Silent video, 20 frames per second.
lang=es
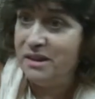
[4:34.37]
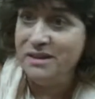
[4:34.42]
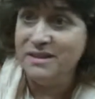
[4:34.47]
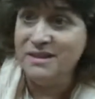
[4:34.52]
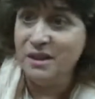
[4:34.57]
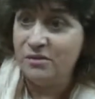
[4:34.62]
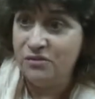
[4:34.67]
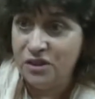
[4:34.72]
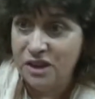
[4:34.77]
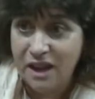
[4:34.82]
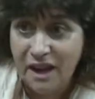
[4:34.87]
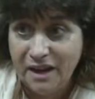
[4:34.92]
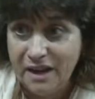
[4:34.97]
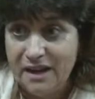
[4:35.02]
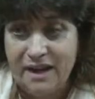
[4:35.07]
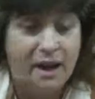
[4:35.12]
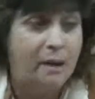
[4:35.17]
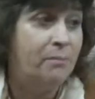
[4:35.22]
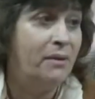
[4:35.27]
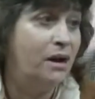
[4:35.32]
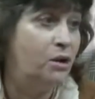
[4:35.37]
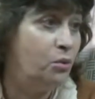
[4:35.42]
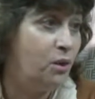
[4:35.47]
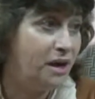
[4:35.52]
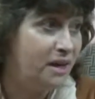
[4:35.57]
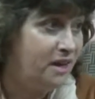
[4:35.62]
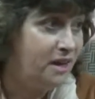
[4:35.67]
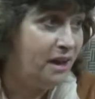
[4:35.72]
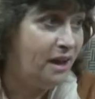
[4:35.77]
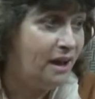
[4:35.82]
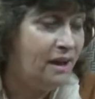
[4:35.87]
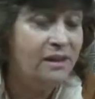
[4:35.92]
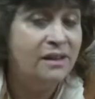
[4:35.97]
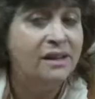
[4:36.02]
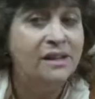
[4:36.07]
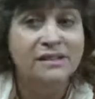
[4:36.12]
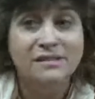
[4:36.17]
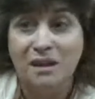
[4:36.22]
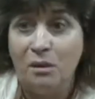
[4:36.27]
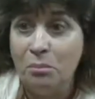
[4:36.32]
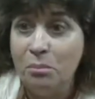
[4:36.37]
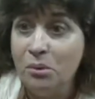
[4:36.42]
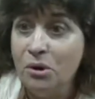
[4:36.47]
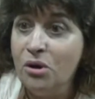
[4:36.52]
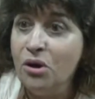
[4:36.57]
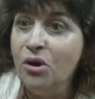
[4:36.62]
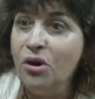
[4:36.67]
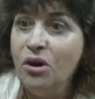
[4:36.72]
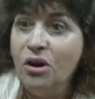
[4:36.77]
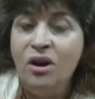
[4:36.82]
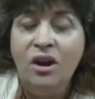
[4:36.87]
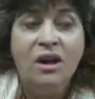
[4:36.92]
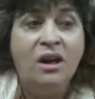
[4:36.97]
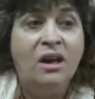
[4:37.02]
desafiliar y jamás lo haría tampoco,